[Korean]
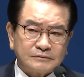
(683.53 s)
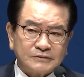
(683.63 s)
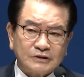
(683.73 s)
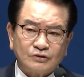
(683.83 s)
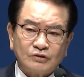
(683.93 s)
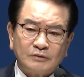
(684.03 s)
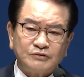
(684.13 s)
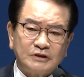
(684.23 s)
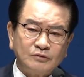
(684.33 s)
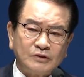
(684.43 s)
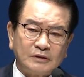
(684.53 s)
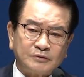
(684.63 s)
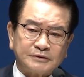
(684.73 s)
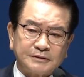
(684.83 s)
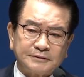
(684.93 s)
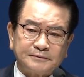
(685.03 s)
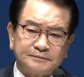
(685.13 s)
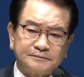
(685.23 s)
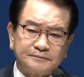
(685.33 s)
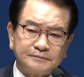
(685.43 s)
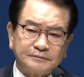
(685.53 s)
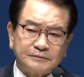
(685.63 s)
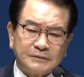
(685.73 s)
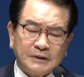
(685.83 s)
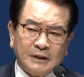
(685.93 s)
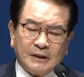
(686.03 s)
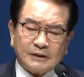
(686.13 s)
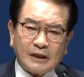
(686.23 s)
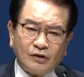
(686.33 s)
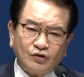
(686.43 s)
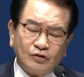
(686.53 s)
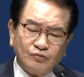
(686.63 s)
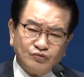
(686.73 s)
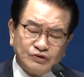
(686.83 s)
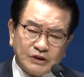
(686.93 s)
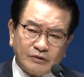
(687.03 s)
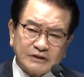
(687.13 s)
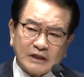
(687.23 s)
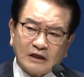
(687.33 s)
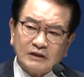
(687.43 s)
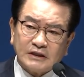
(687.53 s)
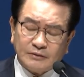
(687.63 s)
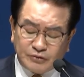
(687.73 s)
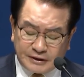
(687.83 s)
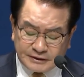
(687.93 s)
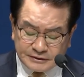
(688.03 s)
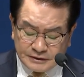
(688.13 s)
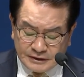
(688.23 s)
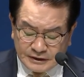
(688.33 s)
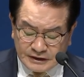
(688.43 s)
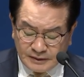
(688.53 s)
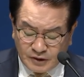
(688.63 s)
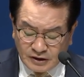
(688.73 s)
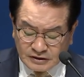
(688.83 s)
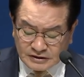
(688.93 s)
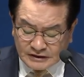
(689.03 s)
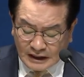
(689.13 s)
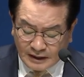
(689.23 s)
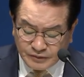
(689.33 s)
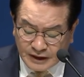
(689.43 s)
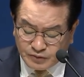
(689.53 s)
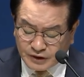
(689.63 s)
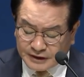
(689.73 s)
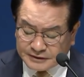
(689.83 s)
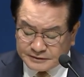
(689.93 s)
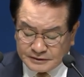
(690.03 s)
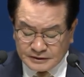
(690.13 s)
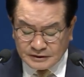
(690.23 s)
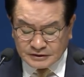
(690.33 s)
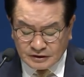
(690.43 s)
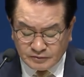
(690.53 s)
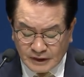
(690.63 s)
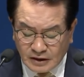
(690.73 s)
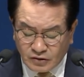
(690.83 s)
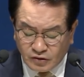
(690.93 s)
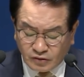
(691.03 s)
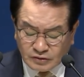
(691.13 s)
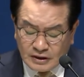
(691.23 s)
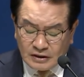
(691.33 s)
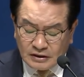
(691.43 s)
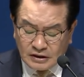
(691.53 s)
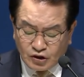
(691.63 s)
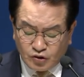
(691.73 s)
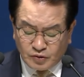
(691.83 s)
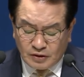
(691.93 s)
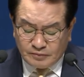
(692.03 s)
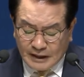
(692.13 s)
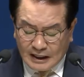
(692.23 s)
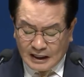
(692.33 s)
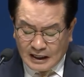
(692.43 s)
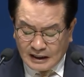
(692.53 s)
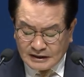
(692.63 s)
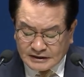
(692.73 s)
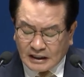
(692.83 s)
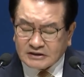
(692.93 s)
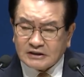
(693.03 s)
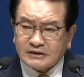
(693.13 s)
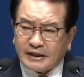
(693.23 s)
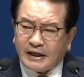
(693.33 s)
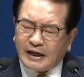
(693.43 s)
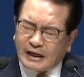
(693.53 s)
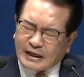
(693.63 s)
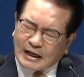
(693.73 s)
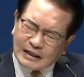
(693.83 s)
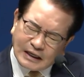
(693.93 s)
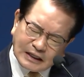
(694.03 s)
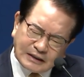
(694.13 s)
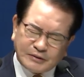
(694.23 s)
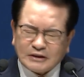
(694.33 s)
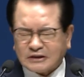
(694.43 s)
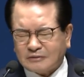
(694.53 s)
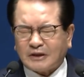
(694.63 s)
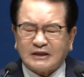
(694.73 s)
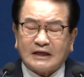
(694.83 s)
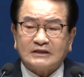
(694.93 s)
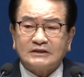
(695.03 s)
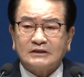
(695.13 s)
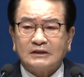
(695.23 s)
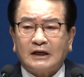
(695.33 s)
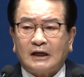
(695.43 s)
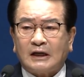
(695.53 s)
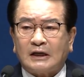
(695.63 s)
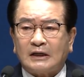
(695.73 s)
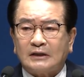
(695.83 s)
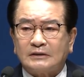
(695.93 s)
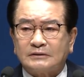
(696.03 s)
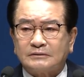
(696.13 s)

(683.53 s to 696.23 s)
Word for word: 스스로 한번 질문해 보세요. 때로는 문제와 사건 때문에 그야말로 어떤 사람 때문에 정말로 어려움을 많이 닥칠 때에 하나님이 정말 계시는가?